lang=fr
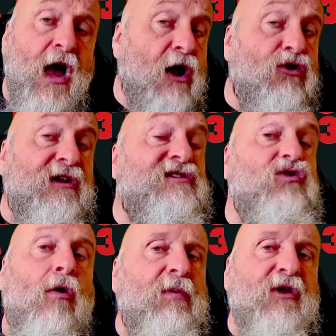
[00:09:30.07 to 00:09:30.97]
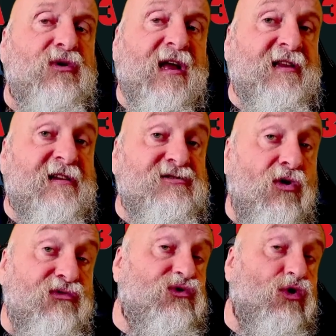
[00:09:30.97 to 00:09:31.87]
alors qu'ils sont en pleine
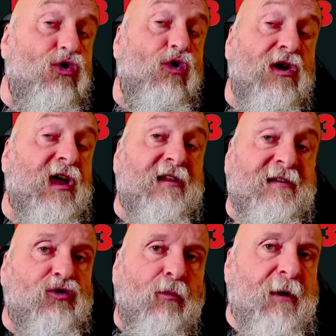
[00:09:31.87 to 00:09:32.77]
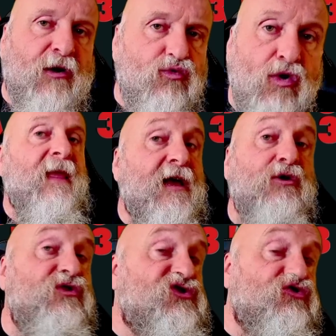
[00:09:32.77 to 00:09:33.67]
catastrophe, que le requin attaque de partout et que
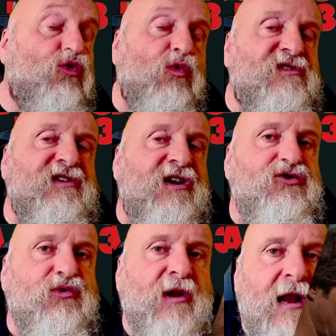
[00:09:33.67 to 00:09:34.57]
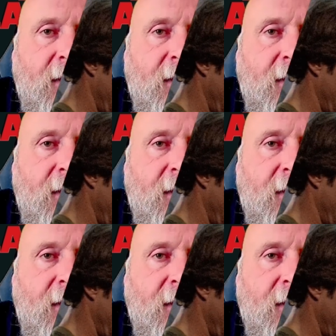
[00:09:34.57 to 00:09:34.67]
les gens sont coincés dans les tunnels.